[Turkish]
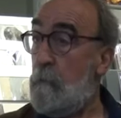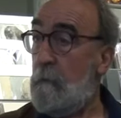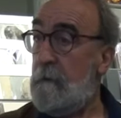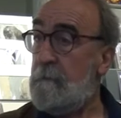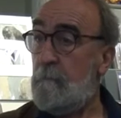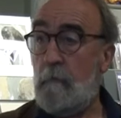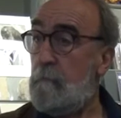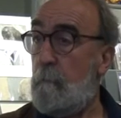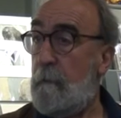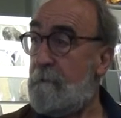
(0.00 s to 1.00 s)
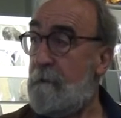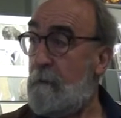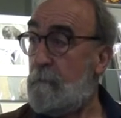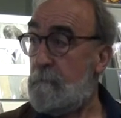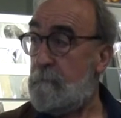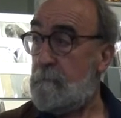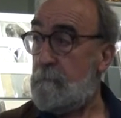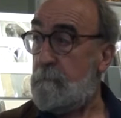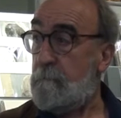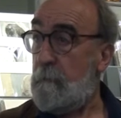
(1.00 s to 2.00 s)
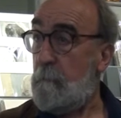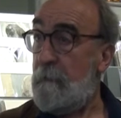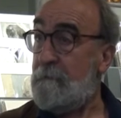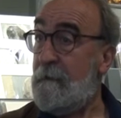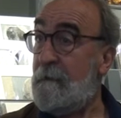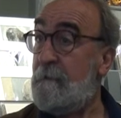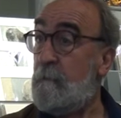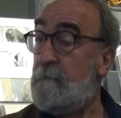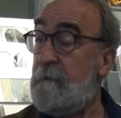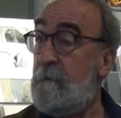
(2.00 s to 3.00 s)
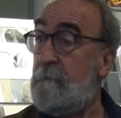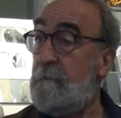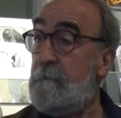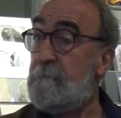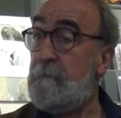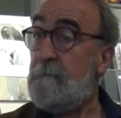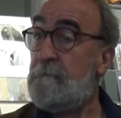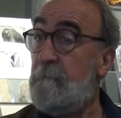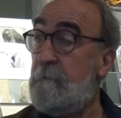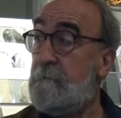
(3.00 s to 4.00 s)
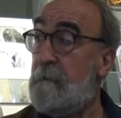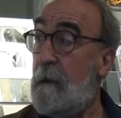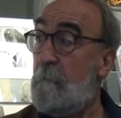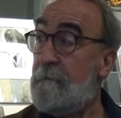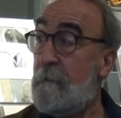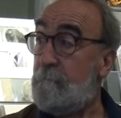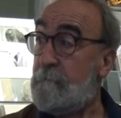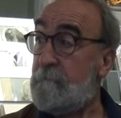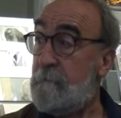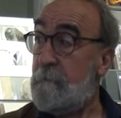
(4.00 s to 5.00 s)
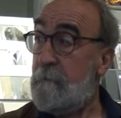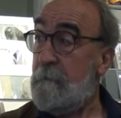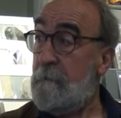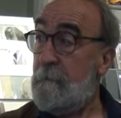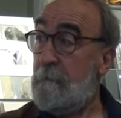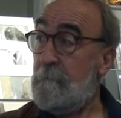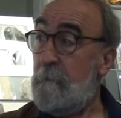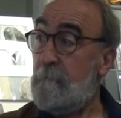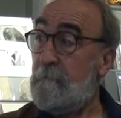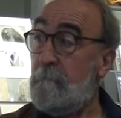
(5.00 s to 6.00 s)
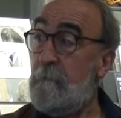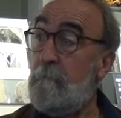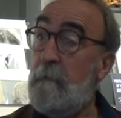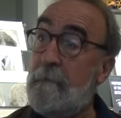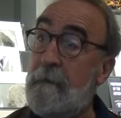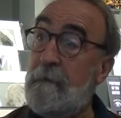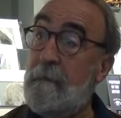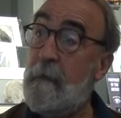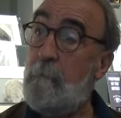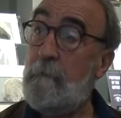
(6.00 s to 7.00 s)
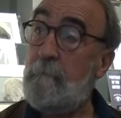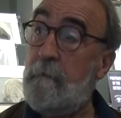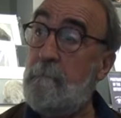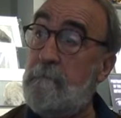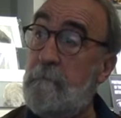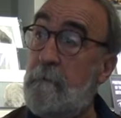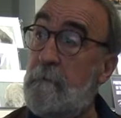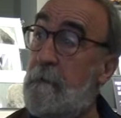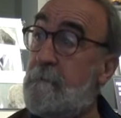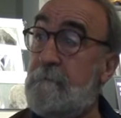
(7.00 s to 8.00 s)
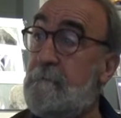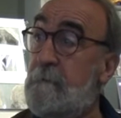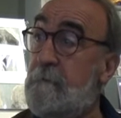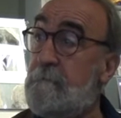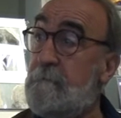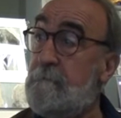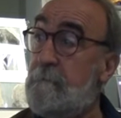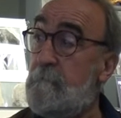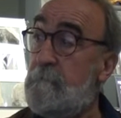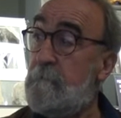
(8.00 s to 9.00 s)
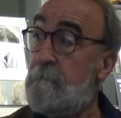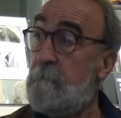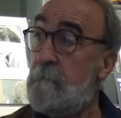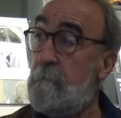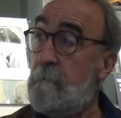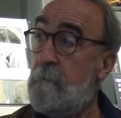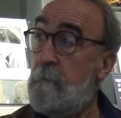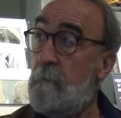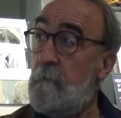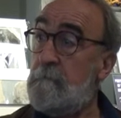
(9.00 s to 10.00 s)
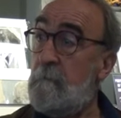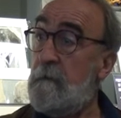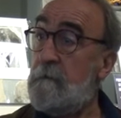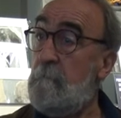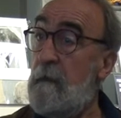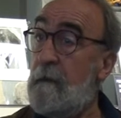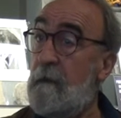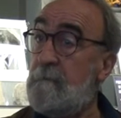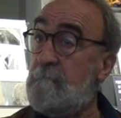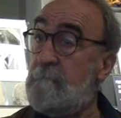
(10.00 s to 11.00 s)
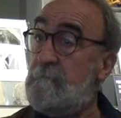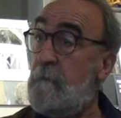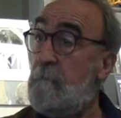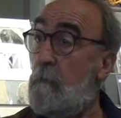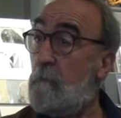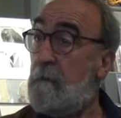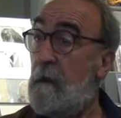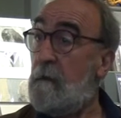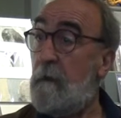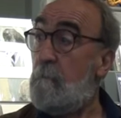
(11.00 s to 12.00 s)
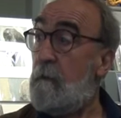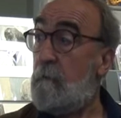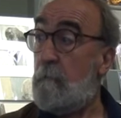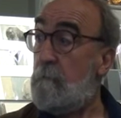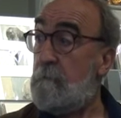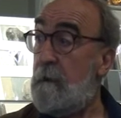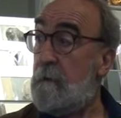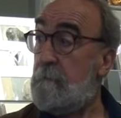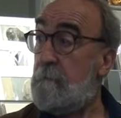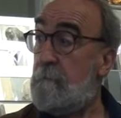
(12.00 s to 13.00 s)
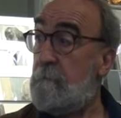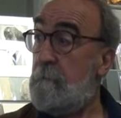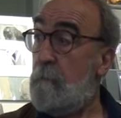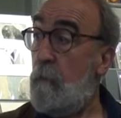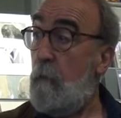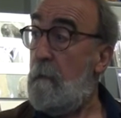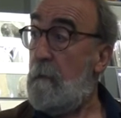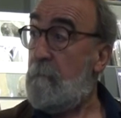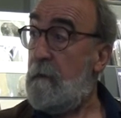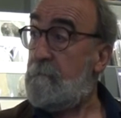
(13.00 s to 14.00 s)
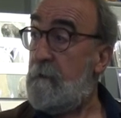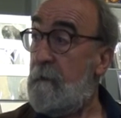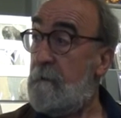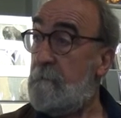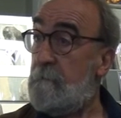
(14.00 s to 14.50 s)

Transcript: öyleydi. Bol bol Pardayan konuşurduk. Ve o Pardayanlar özel e, sayısı fikrini Ahmet atmıştı. Demiş ki bir Pardayanlar yapalım demişti falan. Herkesten yazı istemiştik. O zaman kimler yazmıştı? Sevin Okyay, Emre Kongar, Ömer Madra,